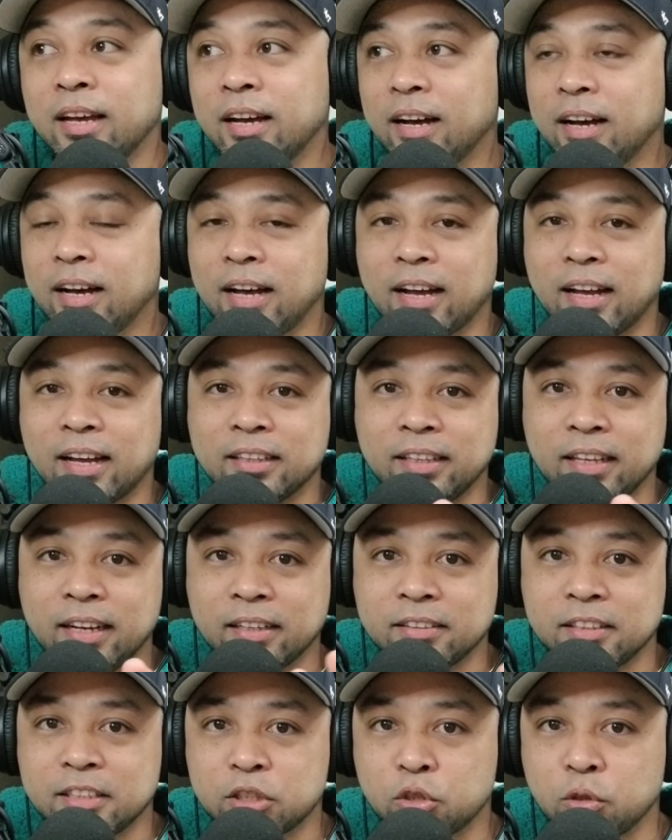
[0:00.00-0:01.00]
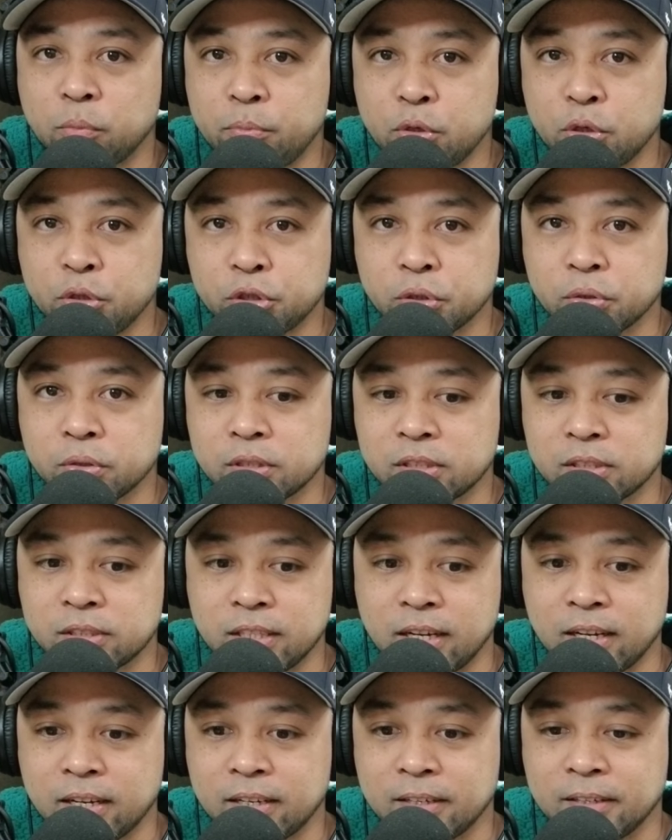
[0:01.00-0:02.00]
uh, ang ganda ng distributions
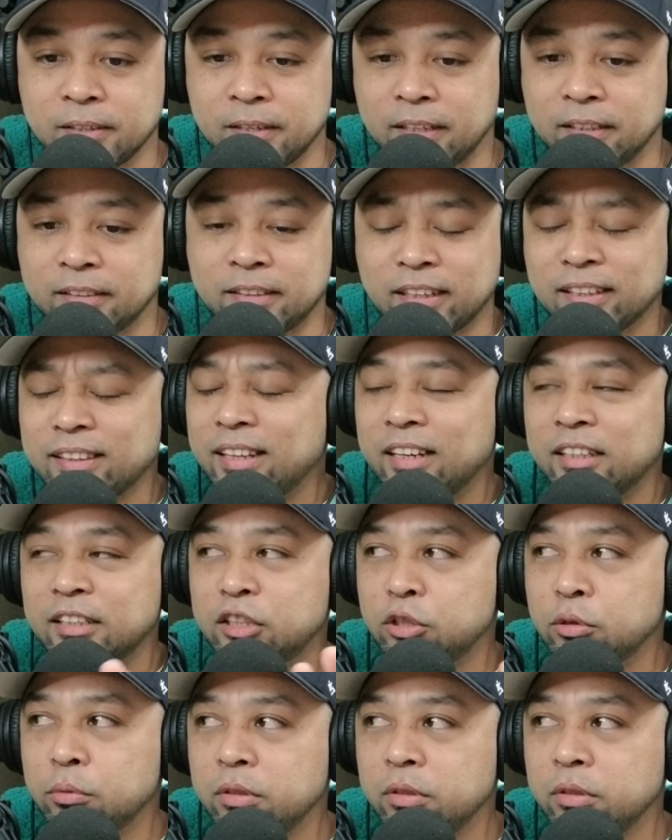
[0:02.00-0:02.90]
ng ang ganda ng